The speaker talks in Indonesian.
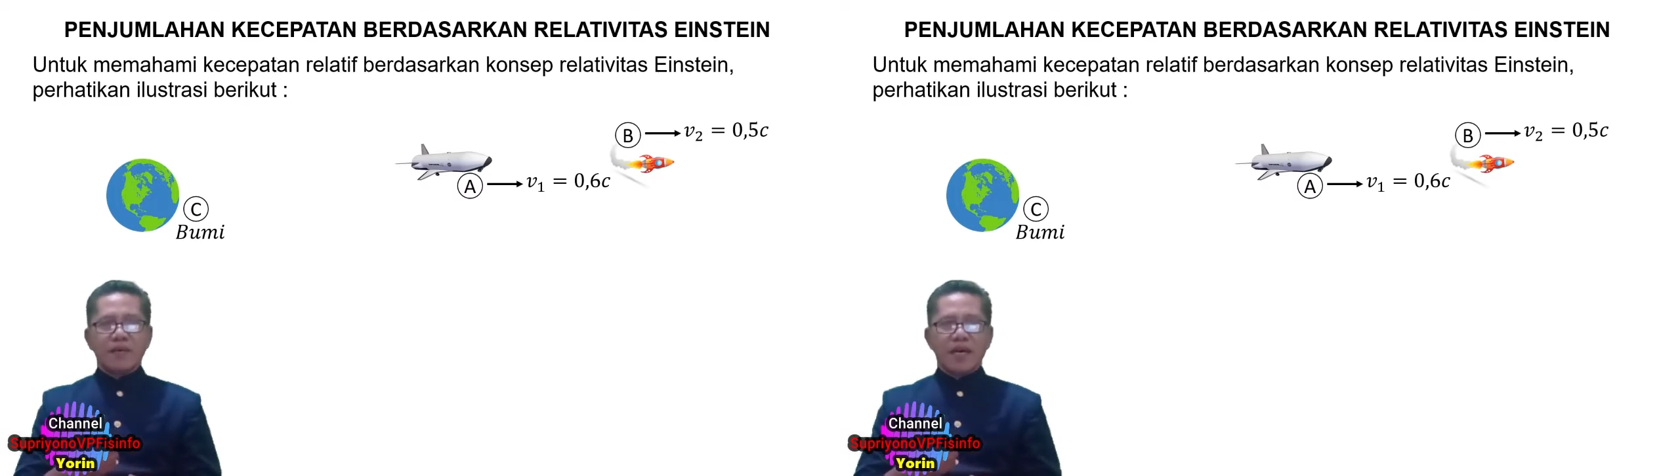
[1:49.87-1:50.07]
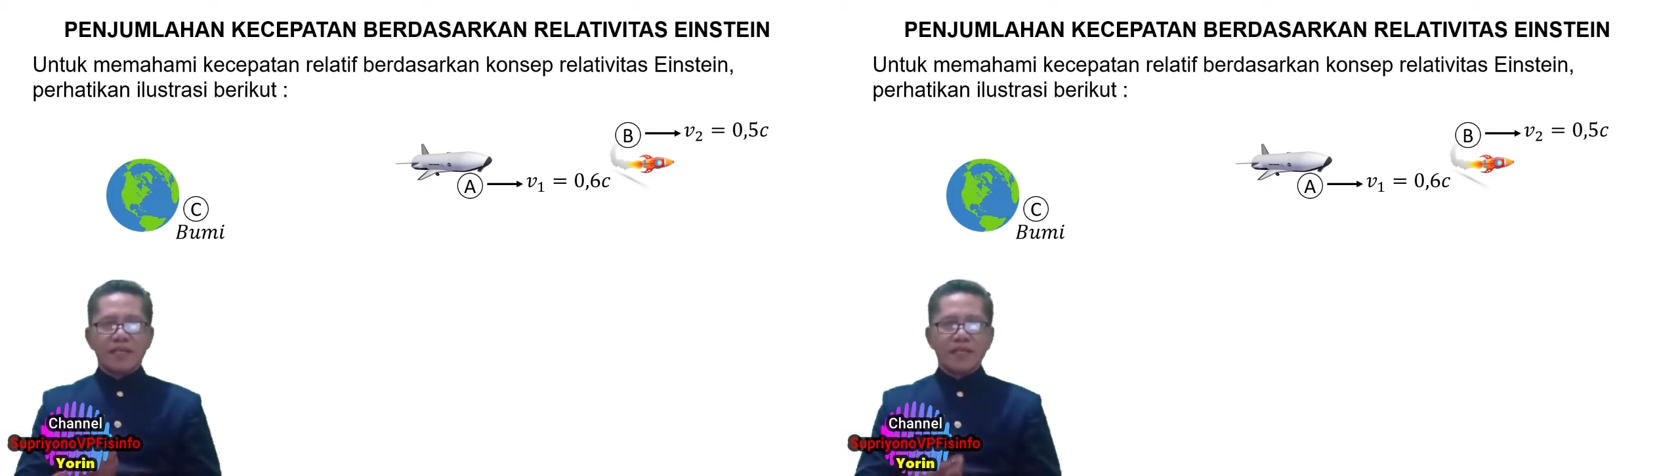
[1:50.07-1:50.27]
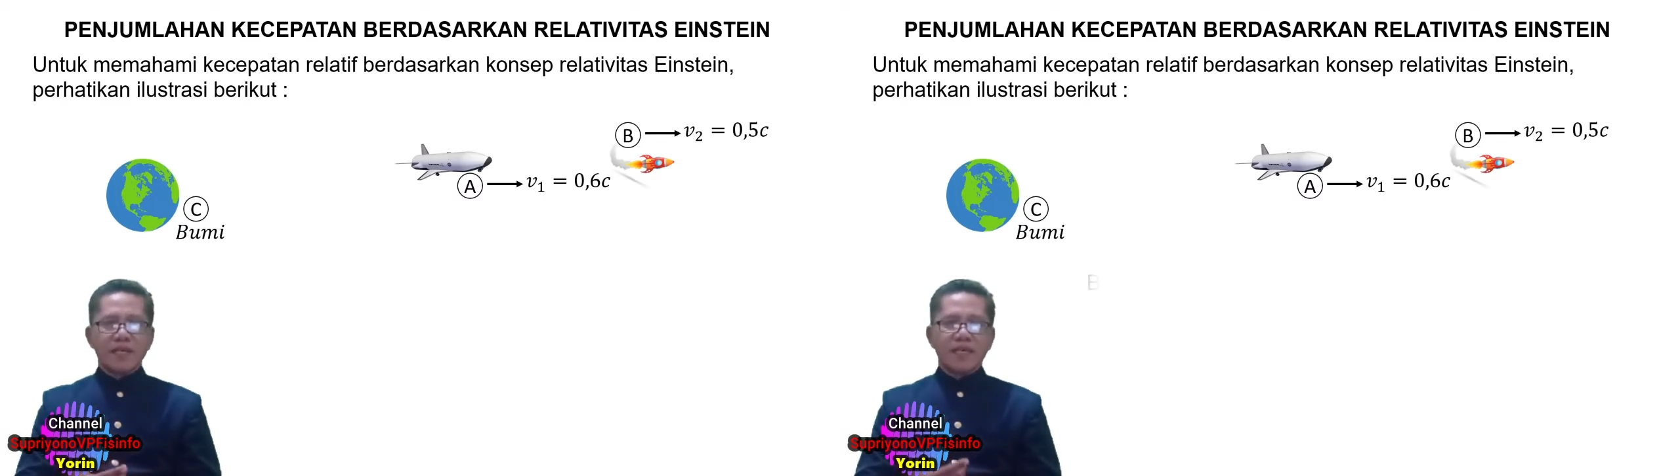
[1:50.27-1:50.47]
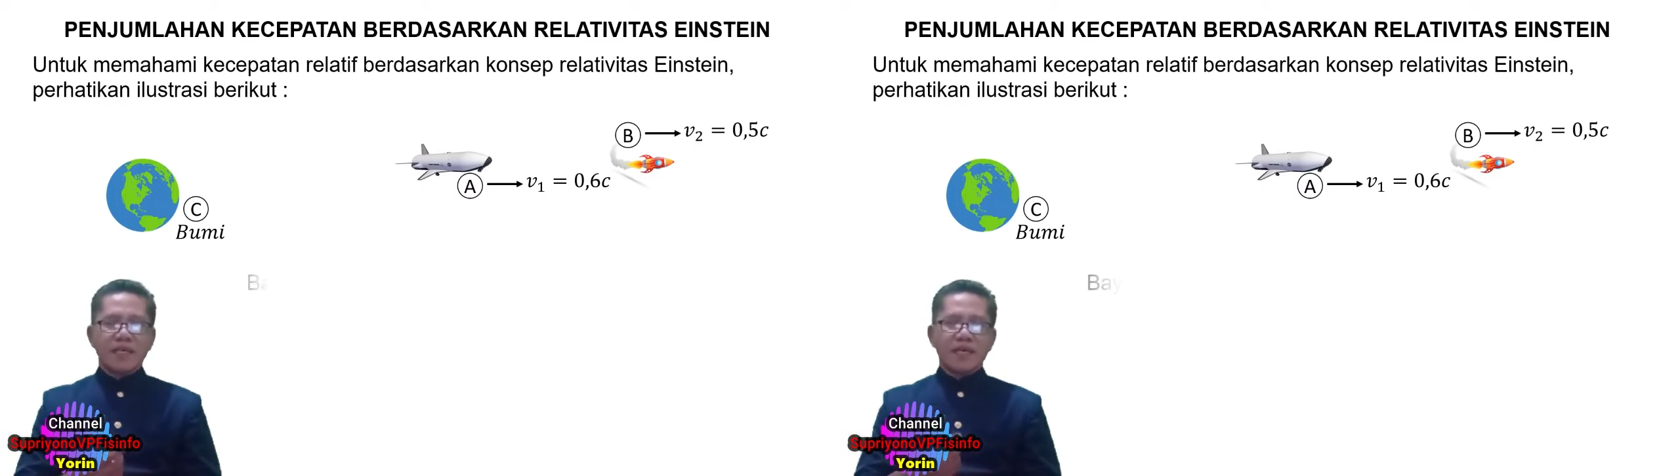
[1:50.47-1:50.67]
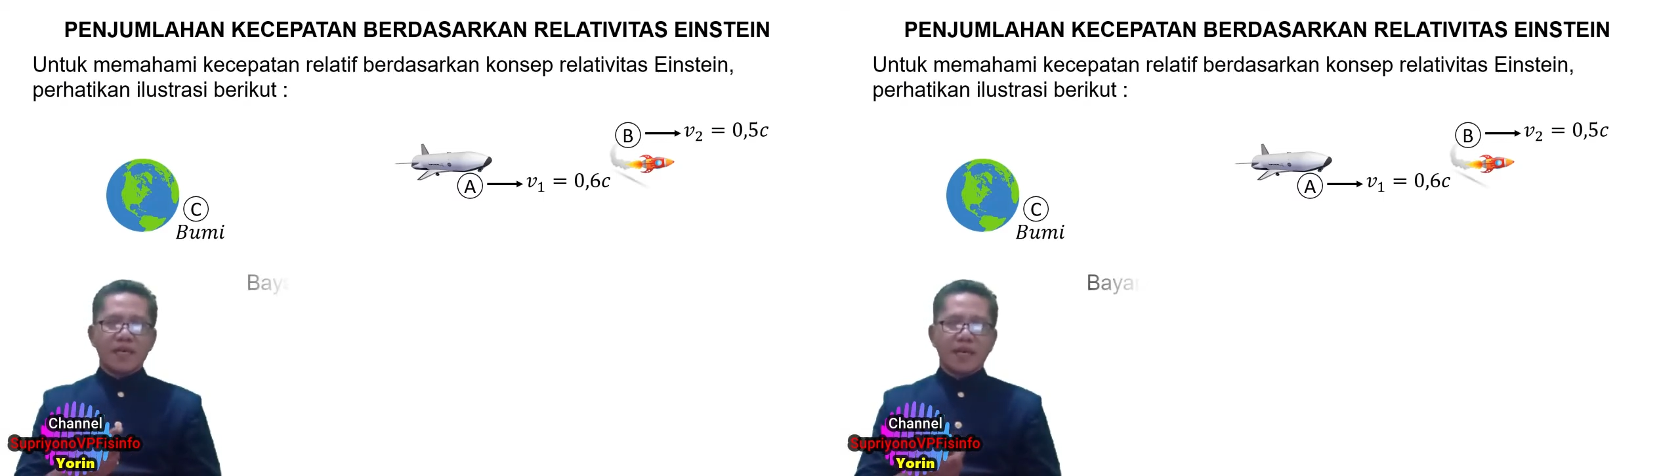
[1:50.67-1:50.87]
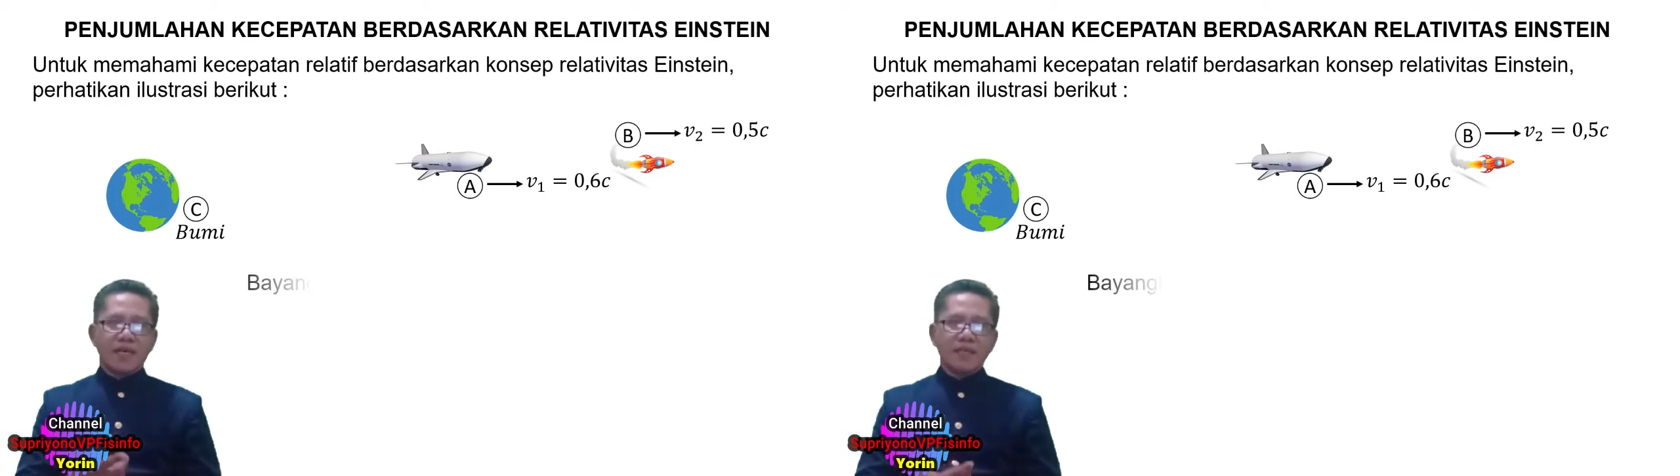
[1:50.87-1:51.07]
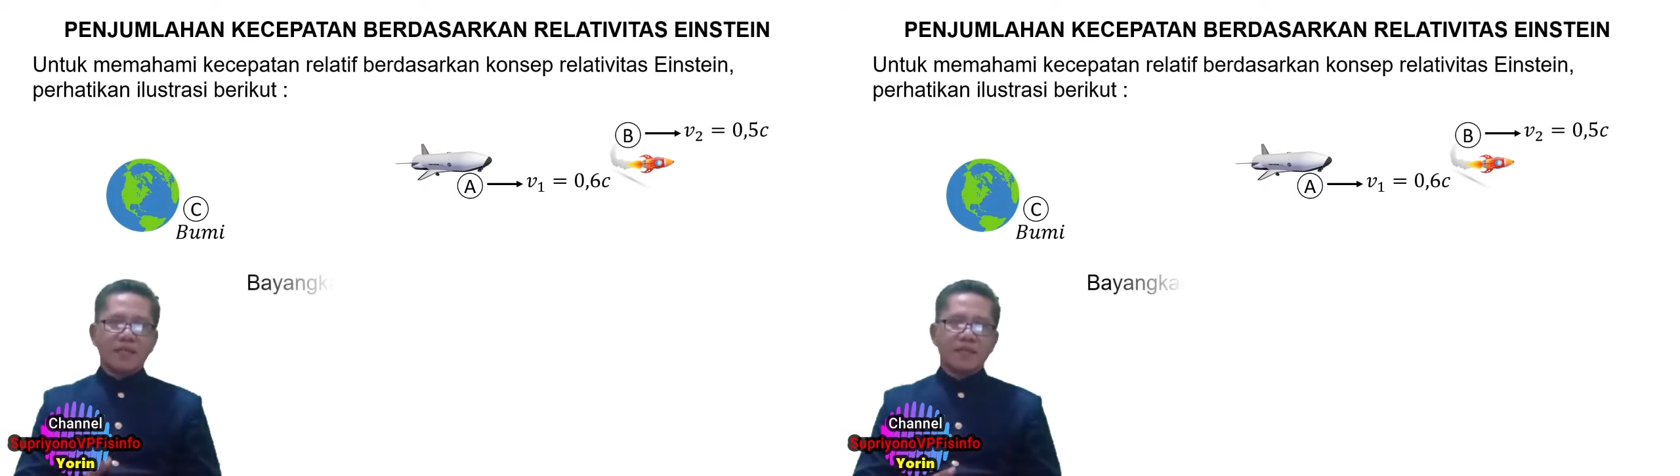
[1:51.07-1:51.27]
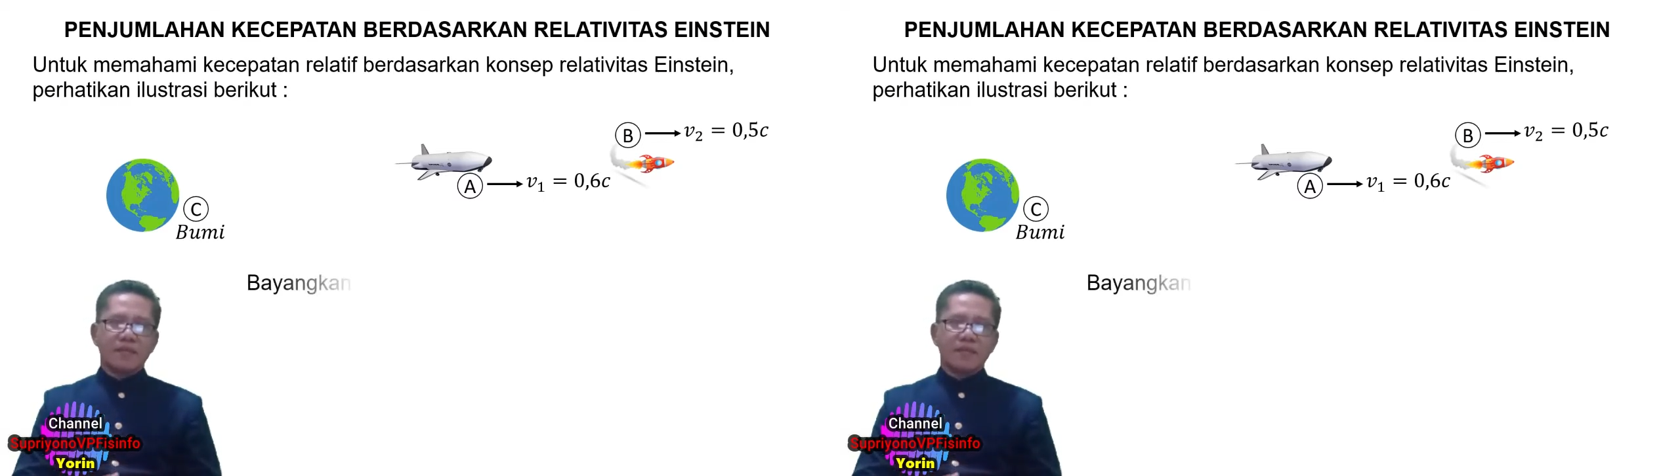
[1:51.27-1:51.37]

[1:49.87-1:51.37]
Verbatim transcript: Anda A